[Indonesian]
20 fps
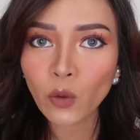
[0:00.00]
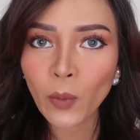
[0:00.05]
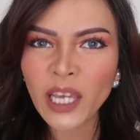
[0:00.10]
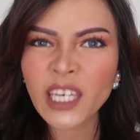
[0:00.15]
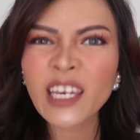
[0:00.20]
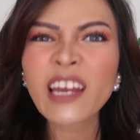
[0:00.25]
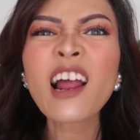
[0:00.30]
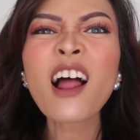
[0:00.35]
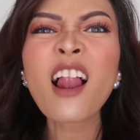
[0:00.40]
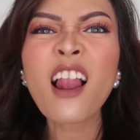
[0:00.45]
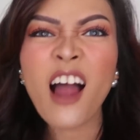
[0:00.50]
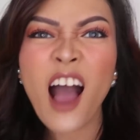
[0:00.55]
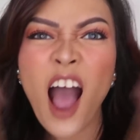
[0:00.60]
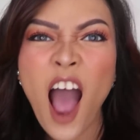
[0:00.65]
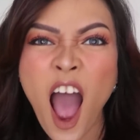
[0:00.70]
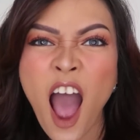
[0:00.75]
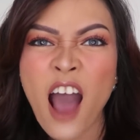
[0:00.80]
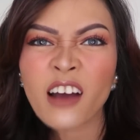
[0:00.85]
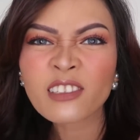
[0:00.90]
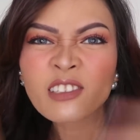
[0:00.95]
my channel
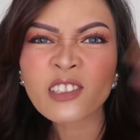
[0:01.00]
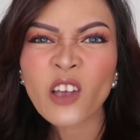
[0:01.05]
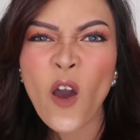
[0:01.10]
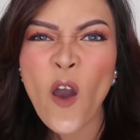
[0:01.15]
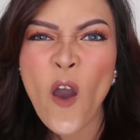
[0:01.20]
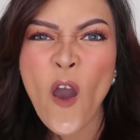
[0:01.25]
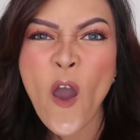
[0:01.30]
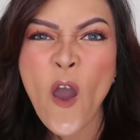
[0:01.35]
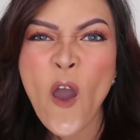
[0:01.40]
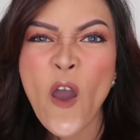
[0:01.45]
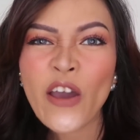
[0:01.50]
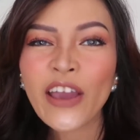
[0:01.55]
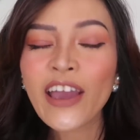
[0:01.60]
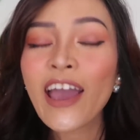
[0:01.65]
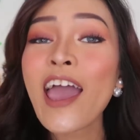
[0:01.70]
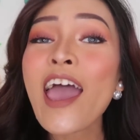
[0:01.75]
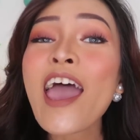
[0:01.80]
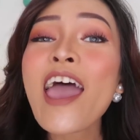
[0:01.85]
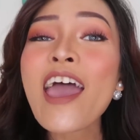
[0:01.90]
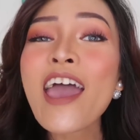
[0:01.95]

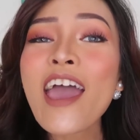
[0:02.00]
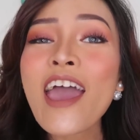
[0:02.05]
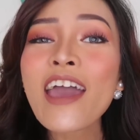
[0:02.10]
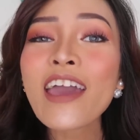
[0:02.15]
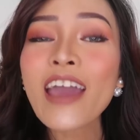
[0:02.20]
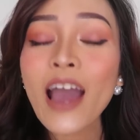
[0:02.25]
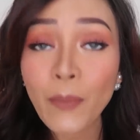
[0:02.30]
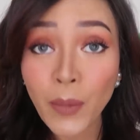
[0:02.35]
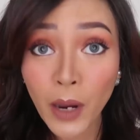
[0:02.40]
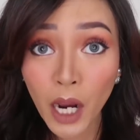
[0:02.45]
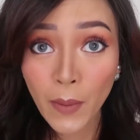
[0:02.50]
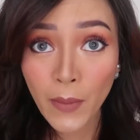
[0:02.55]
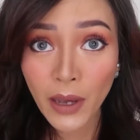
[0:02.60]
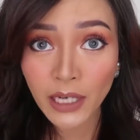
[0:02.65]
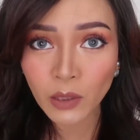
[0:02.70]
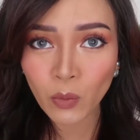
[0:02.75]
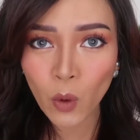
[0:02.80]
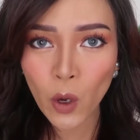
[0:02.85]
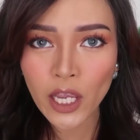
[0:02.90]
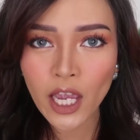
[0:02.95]
Azek Hey, apa
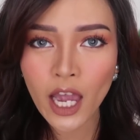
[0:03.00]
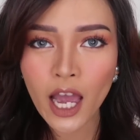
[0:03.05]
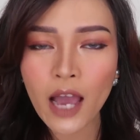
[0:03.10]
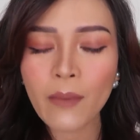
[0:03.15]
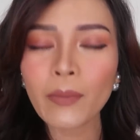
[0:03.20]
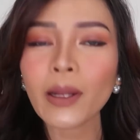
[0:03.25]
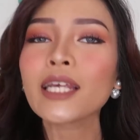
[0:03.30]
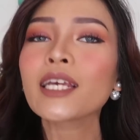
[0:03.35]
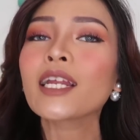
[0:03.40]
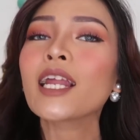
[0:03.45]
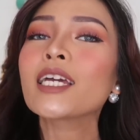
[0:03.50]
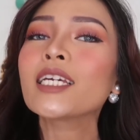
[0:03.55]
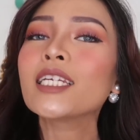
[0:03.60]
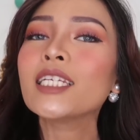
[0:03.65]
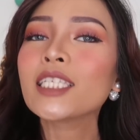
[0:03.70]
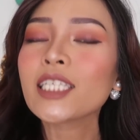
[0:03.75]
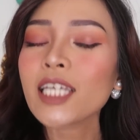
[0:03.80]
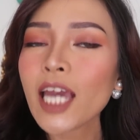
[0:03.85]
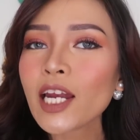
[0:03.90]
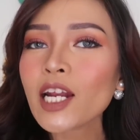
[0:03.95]
kabar semuanya? Balik lagi
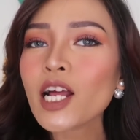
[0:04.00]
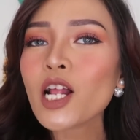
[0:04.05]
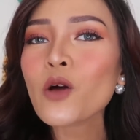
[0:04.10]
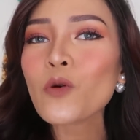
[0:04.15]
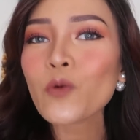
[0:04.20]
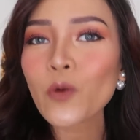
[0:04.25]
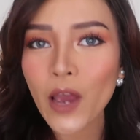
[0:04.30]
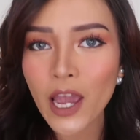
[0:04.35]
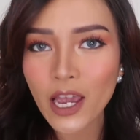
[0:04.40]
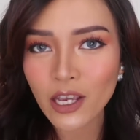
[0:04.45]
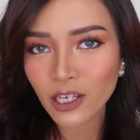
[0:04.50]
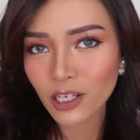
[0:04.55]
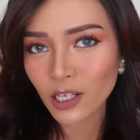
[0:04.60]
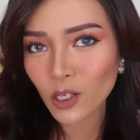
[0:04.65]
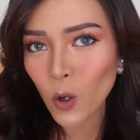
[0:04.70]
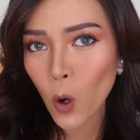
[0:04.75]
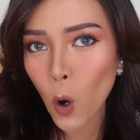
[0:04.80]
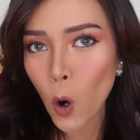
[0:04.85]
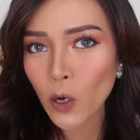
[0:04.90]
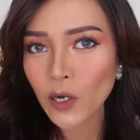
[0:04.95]
di channel
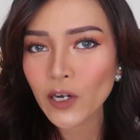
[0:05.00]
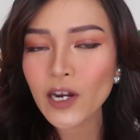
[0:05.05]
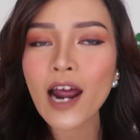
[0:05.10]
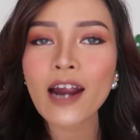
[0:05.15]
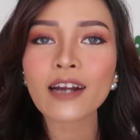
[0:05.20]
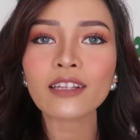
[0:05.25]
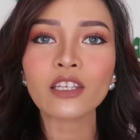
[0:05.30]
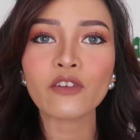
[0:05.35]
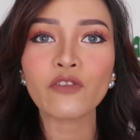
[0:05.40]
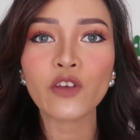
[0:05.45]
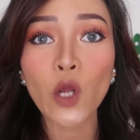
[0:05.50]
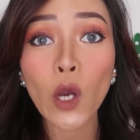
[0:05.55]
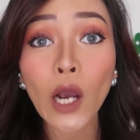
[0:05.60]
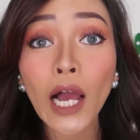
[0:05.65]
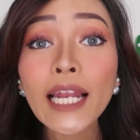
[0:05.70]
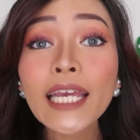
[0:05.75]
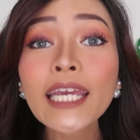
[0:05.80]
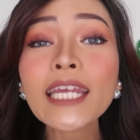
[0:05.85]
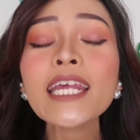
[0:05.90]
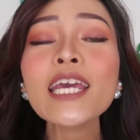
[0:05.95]
Rachel Goddard Di
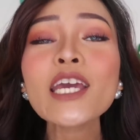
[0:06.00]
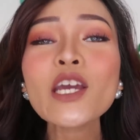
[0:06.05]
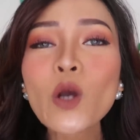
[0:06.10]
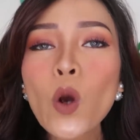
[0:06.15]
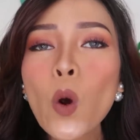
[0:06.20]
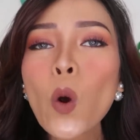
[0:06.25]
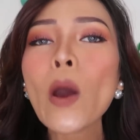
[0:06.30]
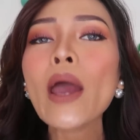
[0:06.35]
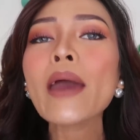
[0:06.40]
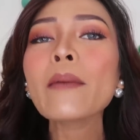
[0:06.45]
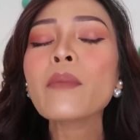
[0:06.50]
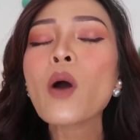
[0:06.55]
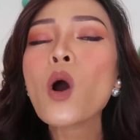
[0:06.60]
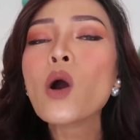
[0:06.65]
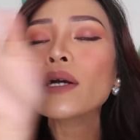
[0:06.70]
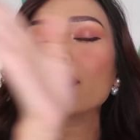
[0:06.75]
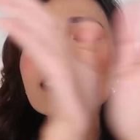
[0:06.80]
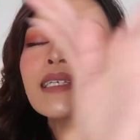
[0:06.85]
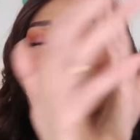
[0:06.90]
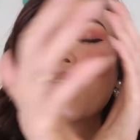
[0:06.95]
video kali ini gue
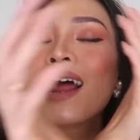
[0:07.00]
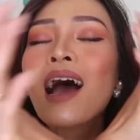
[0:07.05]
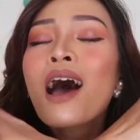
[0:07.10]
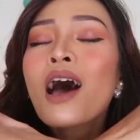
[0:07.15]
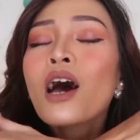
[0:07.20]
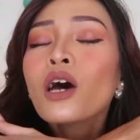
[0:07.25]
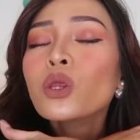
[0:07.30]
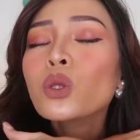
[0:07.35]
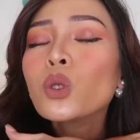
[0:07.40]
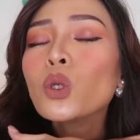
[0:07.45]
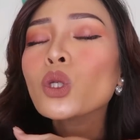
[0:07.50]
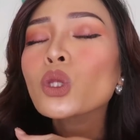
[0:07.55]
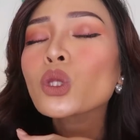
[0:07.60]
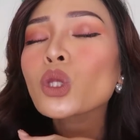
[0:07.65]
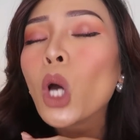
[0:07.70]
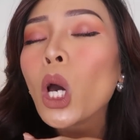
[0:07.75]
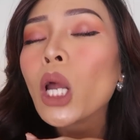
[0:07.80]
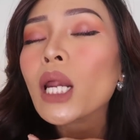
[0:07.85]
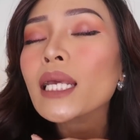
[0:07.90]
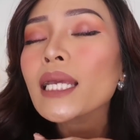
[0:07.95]
mau nge-share
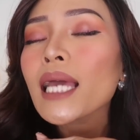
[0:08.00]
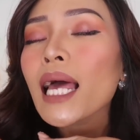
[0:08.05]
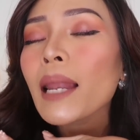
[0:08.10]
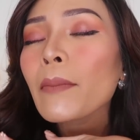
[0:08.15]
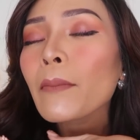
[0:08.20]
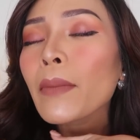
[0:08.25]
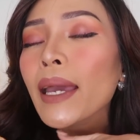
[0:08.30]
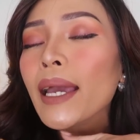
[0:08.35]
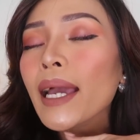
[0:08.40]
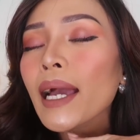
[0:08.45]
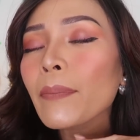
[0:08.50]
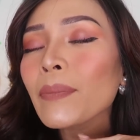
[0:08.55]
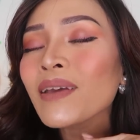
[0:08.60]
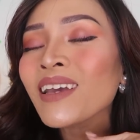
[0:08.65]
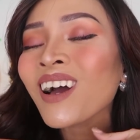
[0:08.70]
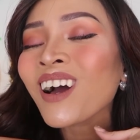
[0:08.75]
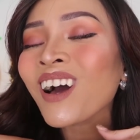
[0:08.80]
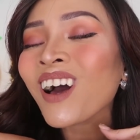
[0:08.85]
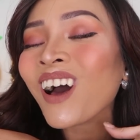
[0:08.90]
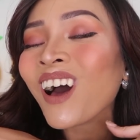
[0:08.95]
tutorial makeup
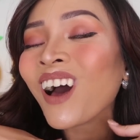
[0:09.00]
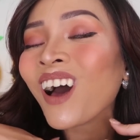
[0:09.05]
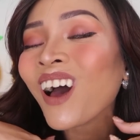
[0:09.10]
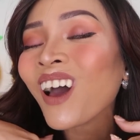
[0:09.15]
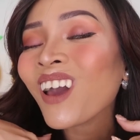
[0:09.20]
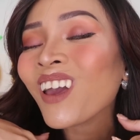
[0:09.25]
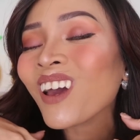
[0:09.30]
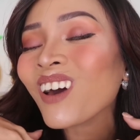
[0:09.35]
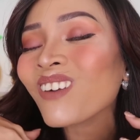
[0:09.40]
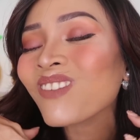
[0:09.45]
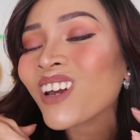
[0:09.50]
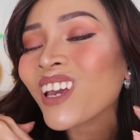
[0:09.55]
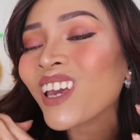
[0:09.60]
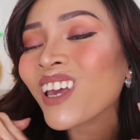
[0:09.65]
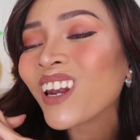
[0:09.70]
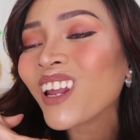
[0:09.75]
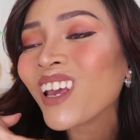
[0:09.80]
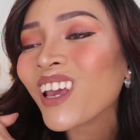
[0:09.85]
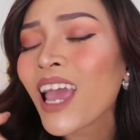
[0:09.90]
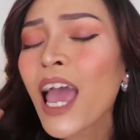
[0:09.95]
yang kaya
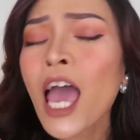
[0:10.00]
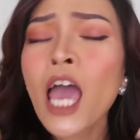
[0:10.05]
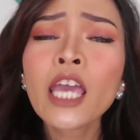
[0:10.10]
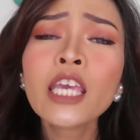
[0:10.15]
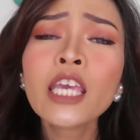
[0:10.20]
begini